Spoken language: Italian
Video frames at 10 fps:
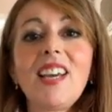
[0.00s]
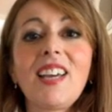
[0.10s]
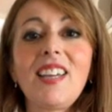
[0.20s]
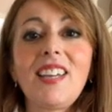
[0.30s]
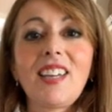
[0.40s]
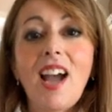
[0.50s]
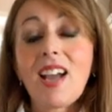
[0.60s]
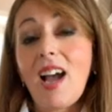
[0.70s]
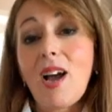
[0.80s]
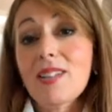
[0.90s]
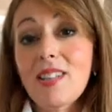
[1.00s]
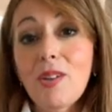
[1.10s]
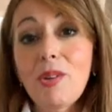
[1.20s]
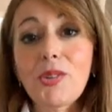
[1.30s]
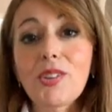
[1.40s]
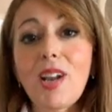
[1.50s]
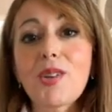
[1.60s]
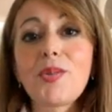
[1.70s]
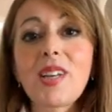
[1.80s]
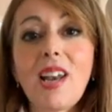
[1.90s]
eh, a, ca- a, seguito di
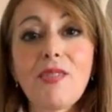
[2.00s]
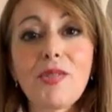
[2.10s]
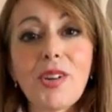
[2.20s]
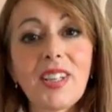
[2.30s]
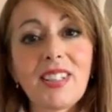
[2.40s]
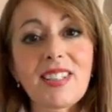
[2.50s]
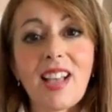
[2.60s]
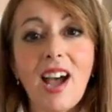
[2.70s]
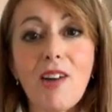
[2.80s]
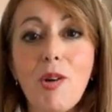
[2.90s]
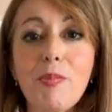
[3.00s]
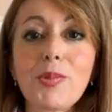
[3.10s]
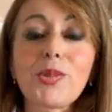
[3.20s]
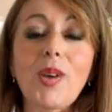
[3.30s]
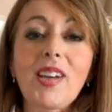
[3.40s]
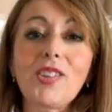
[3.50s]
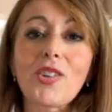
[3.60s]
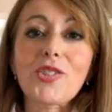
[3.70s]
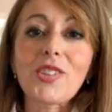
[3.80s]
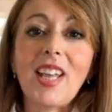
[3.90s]
alcuni lavori di scavo appunto a
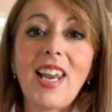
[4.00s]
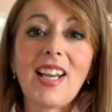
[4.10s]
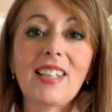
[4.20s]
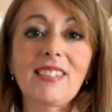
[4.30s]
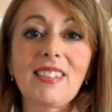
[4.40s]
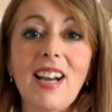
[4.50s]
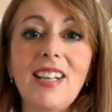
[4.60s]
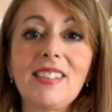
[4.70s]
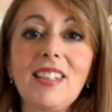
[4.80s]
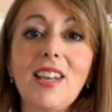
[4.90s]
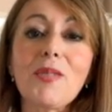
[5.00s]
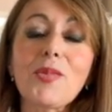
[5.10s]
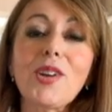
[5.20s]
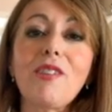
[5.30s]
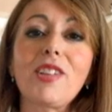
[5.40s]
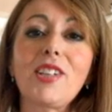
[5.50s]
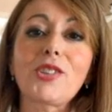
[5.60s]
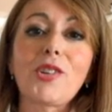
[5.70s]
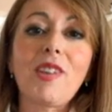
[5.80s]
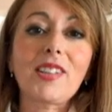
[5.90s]
ridosso della cattedrale di Cremona, viene
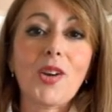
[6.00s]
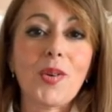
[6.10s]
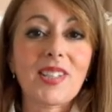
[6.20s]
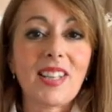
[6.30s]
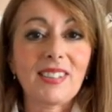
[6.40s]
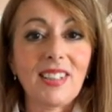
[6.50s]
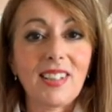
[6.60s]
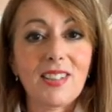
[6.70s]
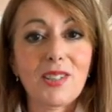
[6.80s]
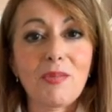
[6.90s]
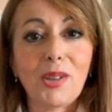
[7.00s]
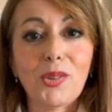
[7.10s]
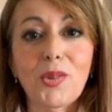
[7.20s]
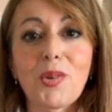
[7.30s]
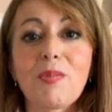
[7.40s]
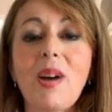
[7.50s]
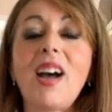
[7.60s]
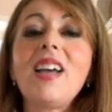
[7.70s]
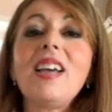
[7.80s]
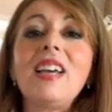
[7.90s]
trovata questa antichissima tomba
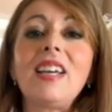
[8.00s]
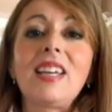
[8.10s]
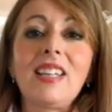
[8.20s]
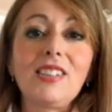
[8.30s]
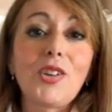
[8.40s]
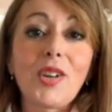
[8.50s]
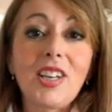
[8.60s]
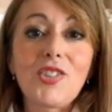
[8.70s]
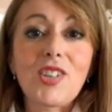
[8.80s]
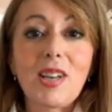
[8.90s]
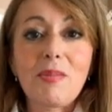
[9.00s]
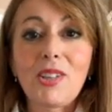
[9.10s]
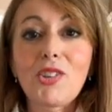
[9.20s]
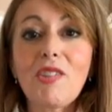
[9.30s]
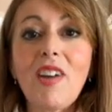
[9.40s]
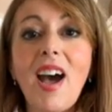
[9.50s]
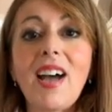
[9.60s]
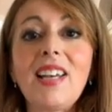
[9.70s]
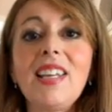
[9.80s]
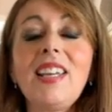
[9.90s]
eh, di origine
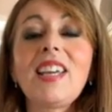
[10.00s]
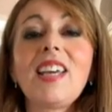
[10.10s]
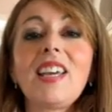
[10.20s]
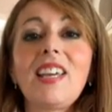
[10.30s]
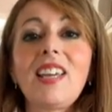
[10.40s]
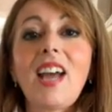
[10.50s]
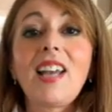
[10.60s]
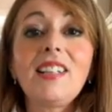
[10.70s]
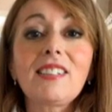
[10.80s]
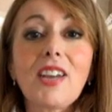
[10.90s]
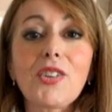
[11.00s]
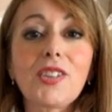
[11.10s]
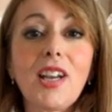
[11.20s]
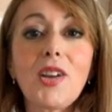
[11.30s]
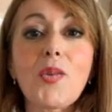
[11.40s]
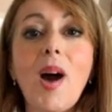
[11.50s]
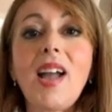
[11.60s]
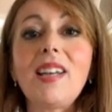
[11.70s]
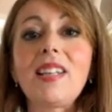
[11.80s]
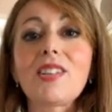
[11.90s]
medievale, eh, all'interno delle
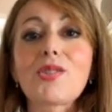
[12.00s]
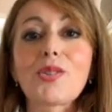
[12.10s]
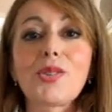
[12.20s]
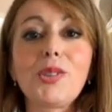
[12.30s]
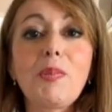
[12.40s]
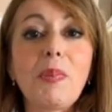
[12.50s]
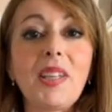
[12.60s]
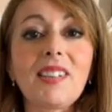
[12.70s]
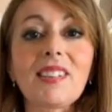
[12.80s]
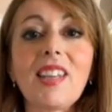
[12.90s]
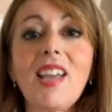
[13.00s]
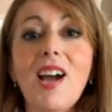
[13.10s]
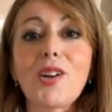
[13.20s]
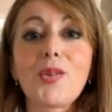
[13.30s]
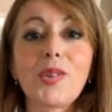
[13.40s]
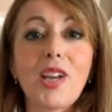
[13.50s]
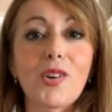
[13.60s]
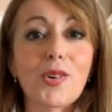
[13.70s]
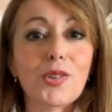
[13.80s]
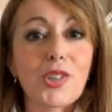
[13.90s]
quali sono dipinte alcune
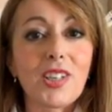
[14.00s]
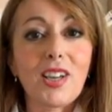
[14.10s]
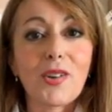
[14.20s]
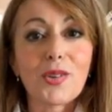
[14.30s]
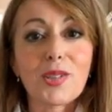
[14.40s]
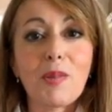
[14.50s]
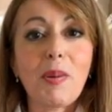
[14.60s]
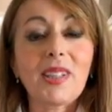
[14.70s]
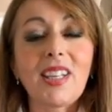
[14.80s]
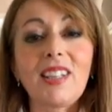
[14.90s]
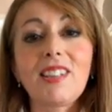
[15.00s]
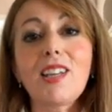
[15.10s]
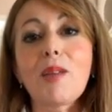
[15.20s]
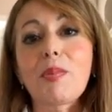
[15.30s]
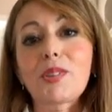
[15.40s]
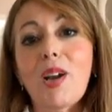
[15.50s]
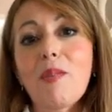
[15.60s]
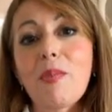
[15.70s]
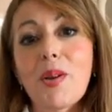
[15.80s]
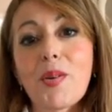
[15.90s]
croci rosse patenti che
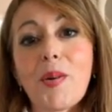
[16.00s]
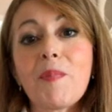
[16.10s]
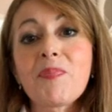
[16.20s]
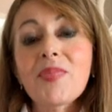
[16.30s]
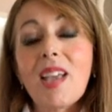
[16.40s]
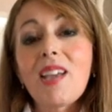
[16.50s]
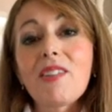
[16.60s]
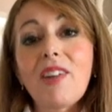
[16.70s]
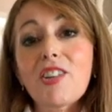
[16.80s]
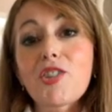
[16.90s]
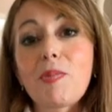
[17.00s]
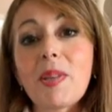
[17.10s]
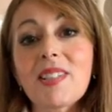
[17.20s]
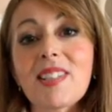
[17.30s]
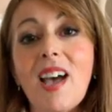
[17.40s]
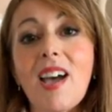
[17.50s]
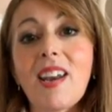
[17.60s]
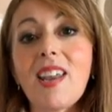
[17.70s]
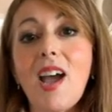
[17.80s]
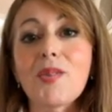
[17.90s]
potrebbero eh, farci pensare
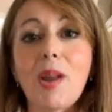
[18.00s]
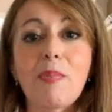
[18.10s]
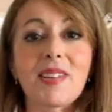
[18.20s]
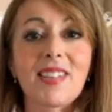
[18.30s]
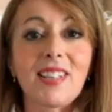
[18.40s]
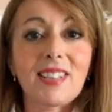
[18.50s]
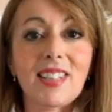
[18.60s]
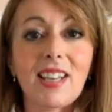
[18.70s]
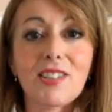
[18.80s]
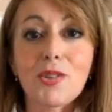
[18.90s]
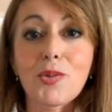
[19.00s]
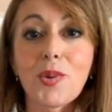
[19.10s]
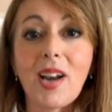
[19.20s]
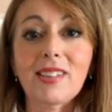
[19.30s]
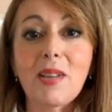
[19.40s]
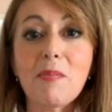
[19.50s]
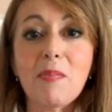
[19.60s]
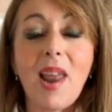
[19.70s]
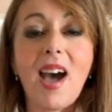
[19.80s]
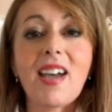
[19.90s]
a una presenza sicura
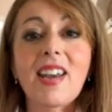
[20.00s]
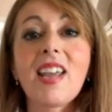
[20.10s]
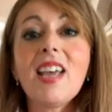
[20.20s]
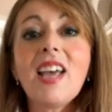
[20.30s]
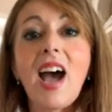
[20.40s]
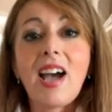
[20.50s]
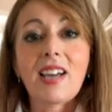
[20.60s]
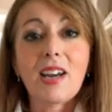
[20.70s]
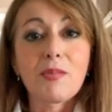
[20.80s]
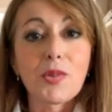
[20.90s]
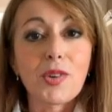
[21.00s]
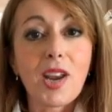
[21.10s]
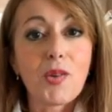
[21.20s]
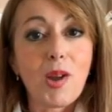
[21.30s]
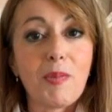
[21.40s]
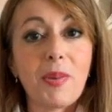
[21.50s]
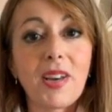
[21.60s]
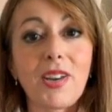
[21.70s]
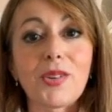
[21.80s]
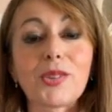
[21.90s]
templare a Cremona in quel
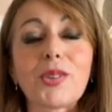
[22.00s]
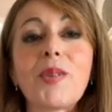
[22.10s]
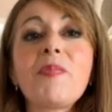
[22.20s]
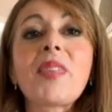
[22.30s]
periodo.